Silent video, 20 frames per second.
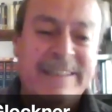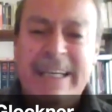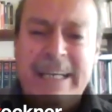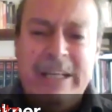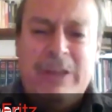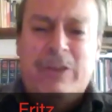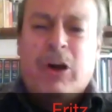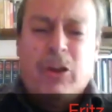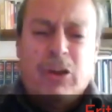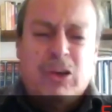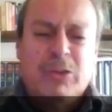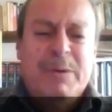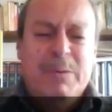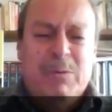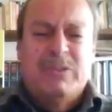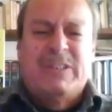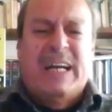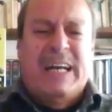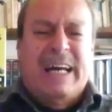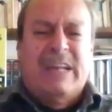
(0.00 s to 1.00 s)
Y todos
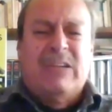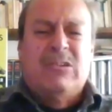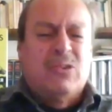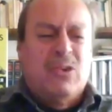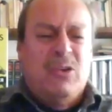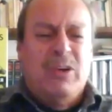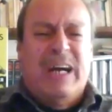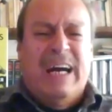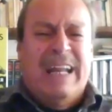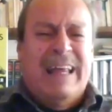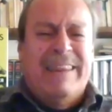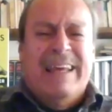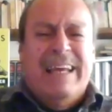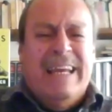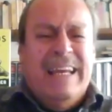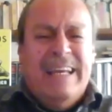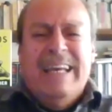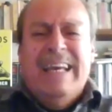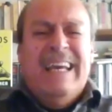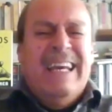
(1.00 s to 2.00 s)
vimos a Carlos con cara de,
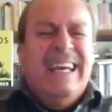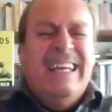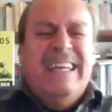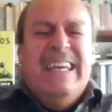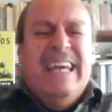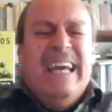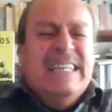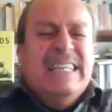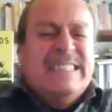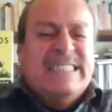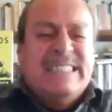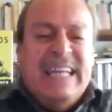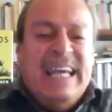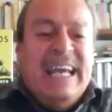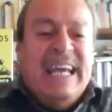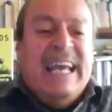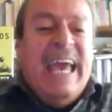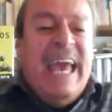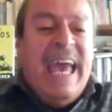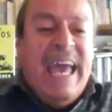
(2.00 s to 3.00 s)
¿y este
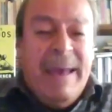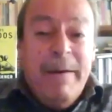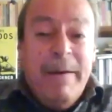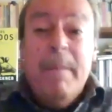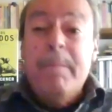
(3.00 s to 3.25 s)
qué?